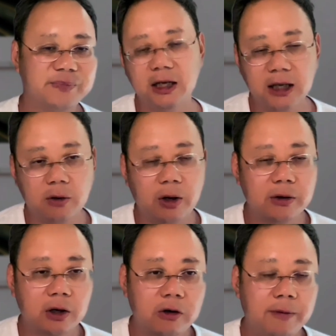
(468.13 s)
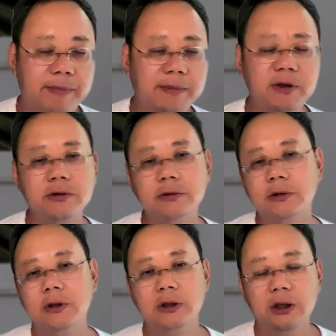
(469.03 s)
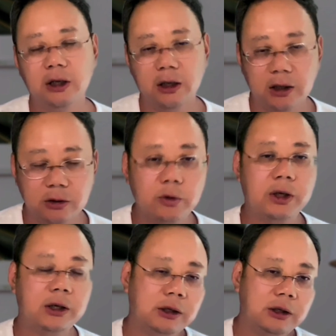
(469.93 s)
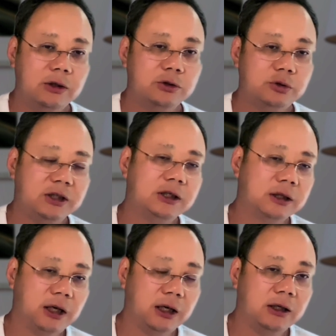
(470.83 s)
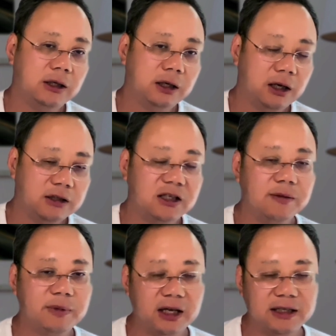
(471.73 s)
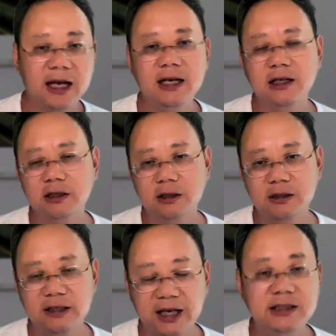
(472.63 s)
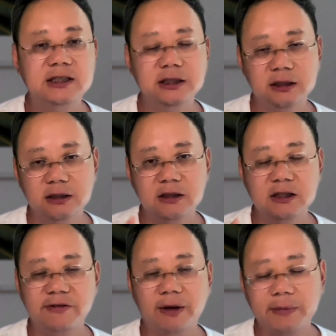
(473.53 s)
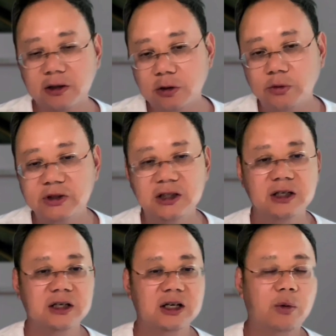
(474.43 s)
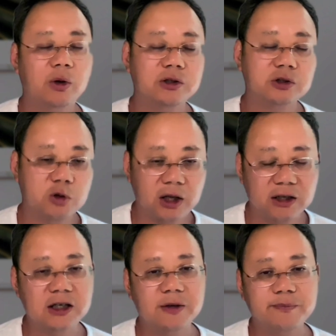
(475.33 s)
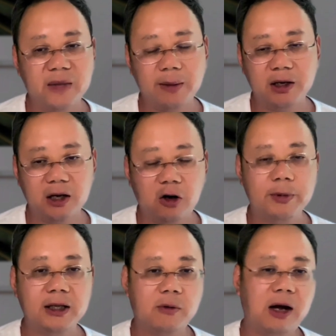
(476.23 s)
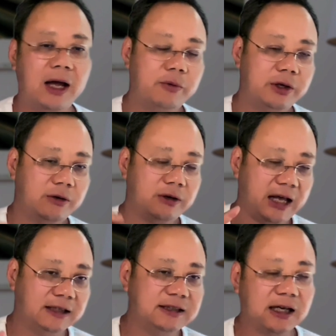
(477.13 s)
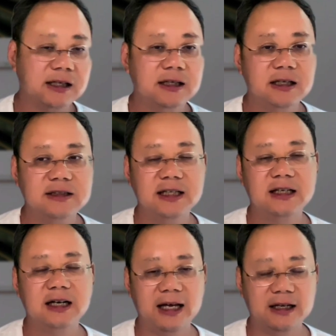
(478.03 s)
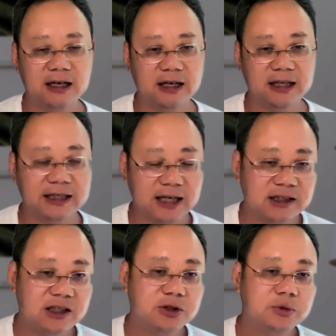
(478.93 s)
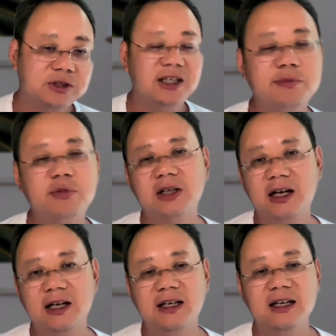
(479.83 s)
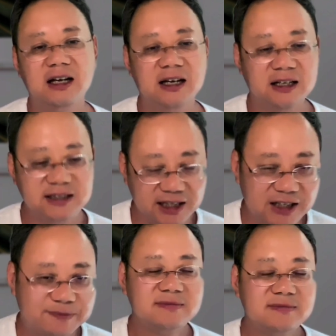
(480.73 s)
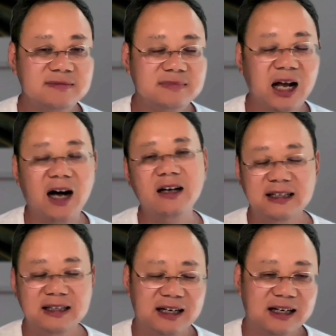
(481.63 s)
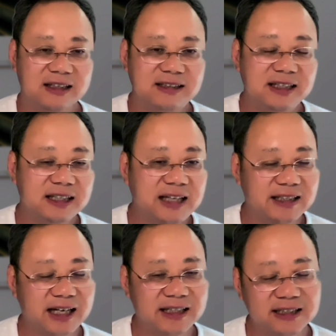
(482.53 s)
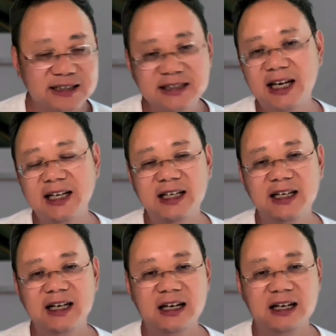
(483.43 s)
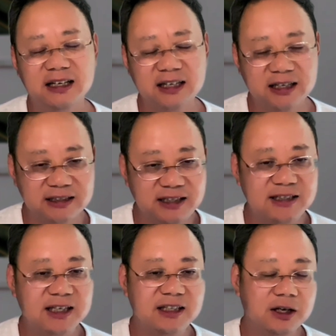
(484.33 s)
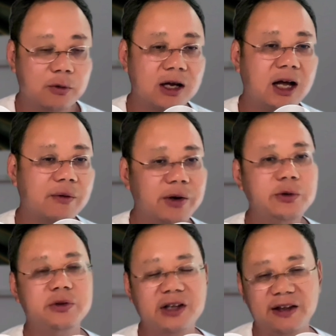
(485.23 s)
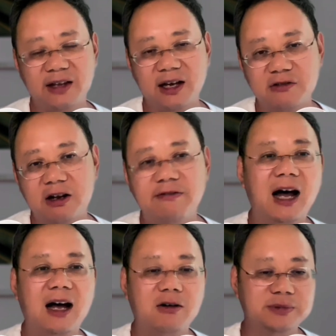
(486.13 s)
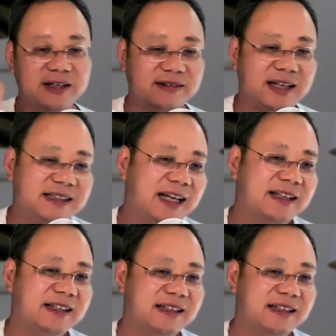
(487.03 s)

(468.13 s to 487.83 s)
那关于后人白皮书，呃，对学生的呃性别、年龄、年级。这方面的统计，我就说到这儿。那么后边呢，我还会有两讲，接着来给大家提出进的呃建议。好，呃，谢谢大家的时间，呃，谢谢你观看、关注、点赞和转发，我们下次再见。